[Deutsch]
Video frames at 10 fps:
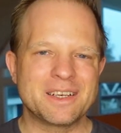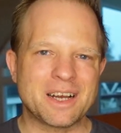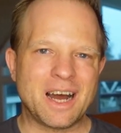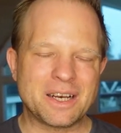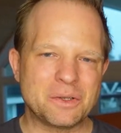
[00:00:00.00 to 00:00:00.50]

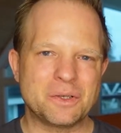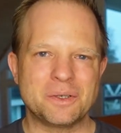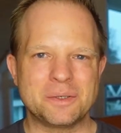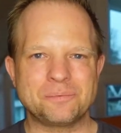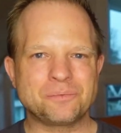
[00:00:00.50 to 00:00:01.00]
Gerade
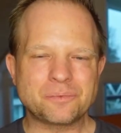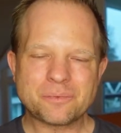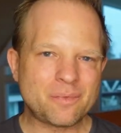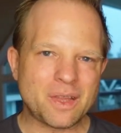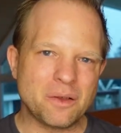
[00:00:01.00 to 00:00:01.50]
ähm,
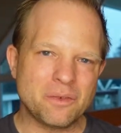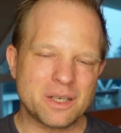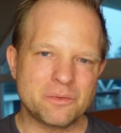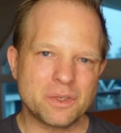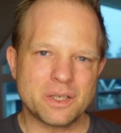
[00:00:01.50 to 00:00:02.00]

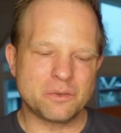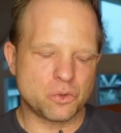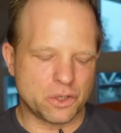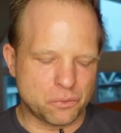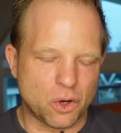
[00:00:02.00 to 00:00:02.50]
weil wir
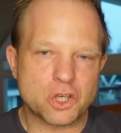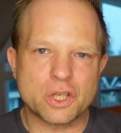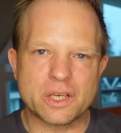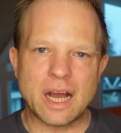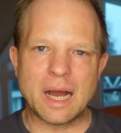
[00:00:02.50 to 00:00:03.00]
so die
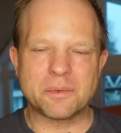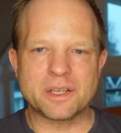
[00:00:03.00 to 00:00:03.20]
Vorstellung haben,